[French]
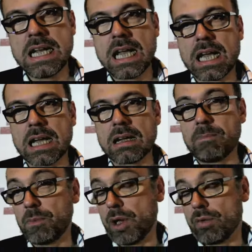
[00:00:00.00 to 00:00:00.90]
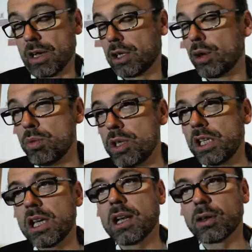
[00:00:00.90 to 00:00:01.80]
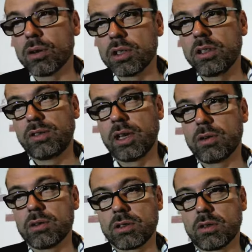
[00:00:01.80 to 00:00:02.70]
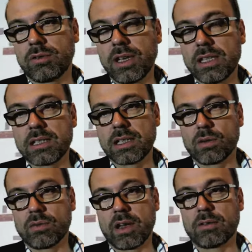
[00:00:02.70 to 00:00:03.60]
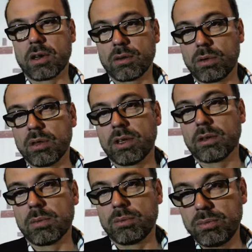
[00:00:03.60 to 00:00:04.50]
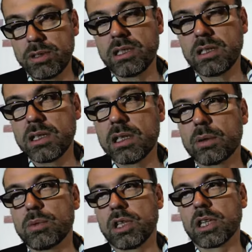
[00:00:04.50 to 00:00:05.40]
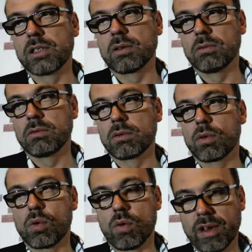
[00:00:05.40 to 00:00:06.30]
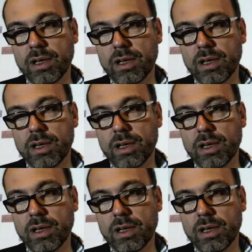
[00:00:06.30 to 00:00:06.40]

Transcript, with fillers: Euh, et on va communiquer. La grande différence, en fait, c'est qu'on va avoir le droit de faire de la publicité, de la communication. Et ça, c'est